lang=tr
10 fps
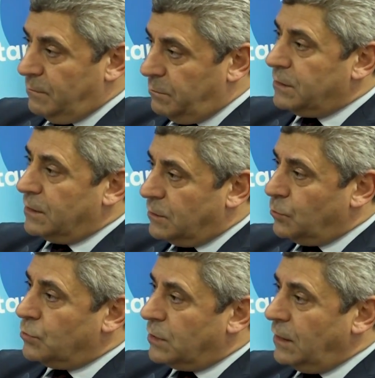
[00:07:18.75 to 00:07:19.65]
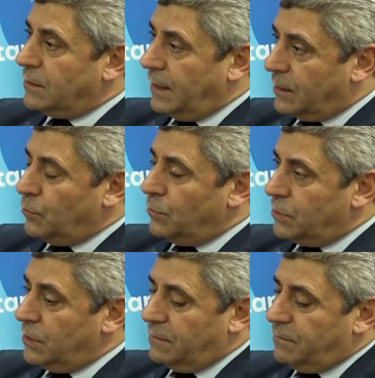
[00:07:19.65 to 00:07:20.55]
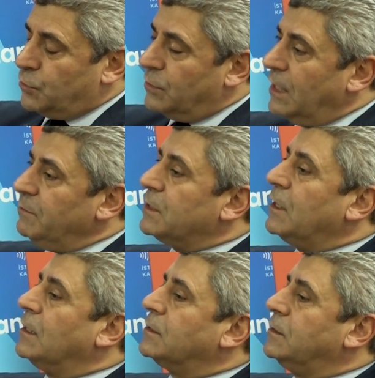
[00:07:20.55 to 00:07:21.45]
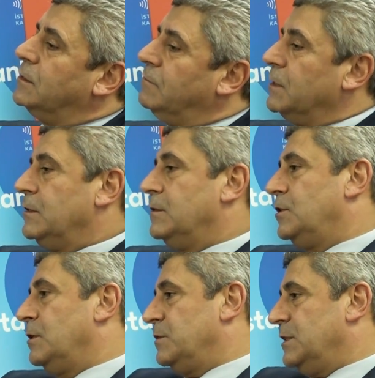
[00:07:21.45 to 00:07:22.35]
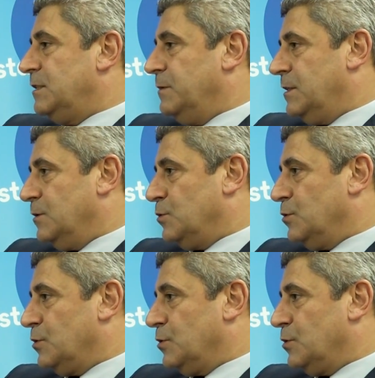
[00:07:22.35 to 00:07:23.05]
biz aslında güzel teknolojik vizyoner bir kartı vatandaşlarımızın hizmetine Tabii yani